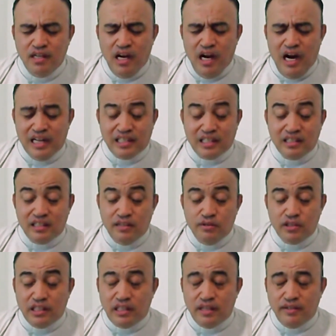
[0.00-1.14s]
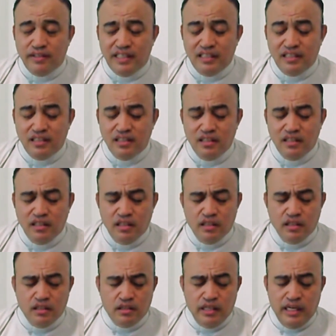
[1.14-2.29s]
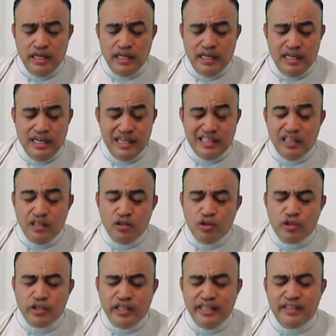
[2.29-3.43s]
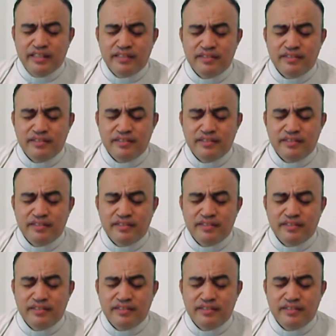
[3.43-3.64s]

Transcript: atractivos a través de la tecnología.